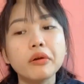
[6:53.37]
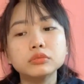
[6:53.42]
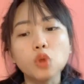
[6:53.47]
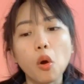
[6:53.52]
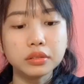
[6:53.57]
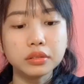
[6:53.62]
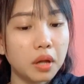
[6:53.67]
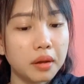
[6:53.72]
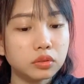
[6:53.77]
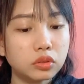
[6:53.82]

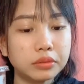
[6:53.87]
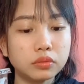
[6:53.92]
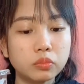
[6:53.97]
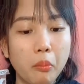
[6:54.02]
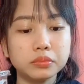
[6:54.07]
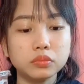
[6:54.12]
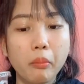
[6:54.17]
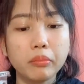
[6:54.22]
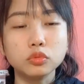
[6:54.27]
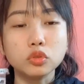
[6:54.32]
Vừa ăn mà
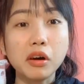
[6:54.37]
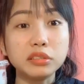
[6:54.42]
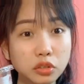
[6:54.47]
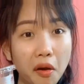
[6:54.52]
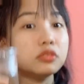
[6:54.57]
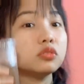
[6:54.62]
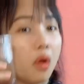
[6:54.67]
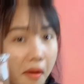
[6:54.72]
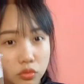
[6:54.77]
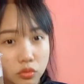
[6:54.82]
Hensy vừa
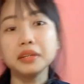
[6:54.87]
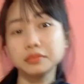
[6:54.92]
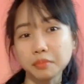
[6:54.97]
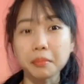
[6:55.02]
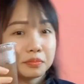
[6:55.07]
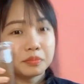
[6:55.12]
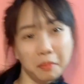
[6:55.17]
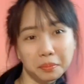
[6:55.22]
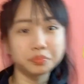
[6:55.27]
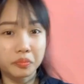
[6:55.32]
nghĩ bụng, với
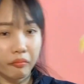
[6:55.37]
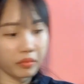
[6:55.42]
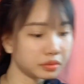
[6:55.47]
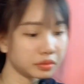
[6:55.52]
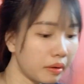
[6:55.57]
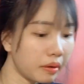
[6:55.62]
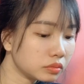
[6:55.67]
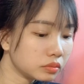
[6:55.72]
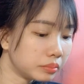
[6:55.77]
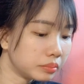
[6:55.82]
số tiền này mà
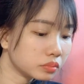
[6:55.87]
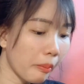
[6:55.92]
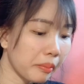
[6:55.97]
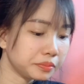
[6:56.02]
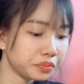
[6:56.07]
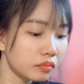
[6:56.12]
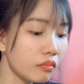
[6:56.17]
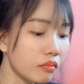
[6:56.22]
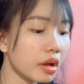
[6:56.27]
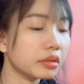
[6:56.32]
Hensy ăn ở K
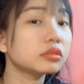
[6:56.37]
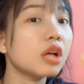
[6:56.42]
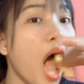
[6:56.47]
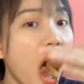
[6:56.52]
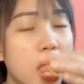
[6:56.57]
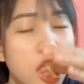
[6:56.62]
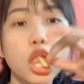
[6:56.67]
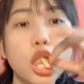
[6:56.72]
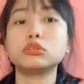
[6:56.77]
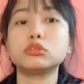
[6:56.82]
F C thì
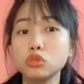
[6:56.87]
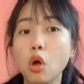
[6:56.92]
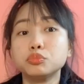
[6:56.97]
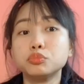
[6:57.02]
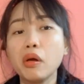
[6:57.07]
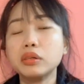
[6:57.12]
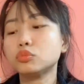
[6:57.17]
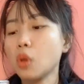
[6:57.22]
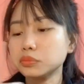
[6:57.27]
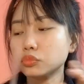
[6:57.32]
thích hơn nhiều.
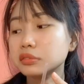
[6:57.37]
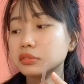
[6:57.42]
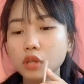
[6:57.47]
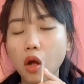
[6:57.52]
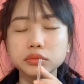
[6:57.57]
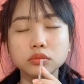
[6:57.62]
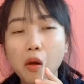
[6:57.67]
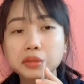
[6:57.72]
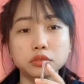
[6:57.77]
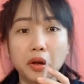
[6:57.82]
Để mà
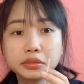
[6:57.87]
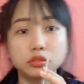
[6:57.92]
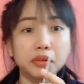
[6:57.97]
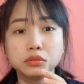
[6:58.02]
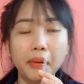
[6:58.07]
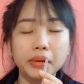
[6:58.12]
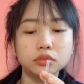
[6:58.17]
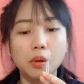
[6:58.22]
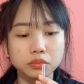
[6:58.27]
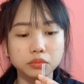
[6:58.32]
nói đồ ăn ở đây
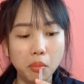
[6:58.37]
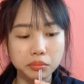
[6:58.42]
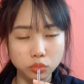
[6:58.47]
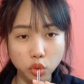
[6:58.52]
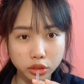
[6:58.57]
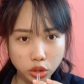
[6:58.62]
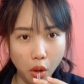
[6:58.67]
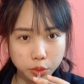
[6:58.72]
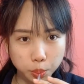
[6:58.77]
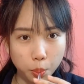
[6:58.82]
dở thì cũng
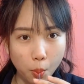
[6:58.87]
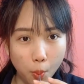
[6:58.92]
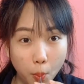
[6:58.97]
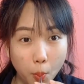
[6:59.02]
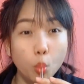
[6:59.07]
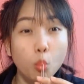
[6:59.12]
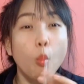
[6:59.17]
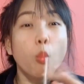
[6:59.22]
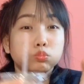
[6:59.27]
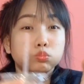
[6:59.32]
không có phải,
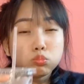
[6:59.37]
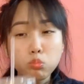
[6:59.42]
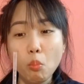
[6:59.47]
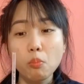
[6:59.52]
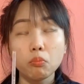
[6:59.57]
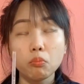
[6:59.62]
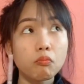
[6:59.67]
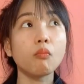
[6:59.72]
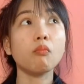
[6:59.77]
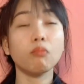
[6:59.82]
chỉ là giá
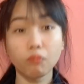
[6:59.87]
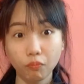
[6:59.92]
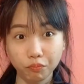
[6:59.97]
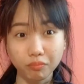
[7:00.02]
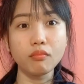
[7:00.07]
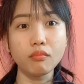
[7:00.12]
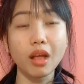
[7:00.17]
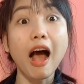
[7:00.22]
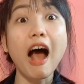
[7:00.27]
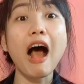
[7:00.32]
quá mắc so với
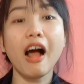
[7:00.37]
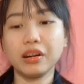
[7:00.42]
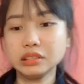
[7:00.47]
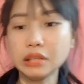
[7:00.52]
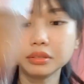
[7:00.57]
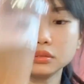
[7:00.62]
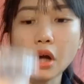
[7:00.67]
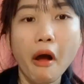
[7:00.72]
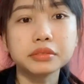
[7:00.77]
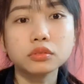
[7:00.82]
chất lượng.
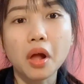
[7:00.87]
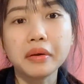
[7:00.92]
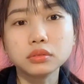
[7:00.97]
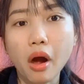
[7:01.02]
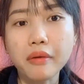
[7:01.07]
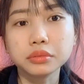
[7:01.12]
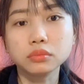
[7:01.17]
Nếu như không có khuyến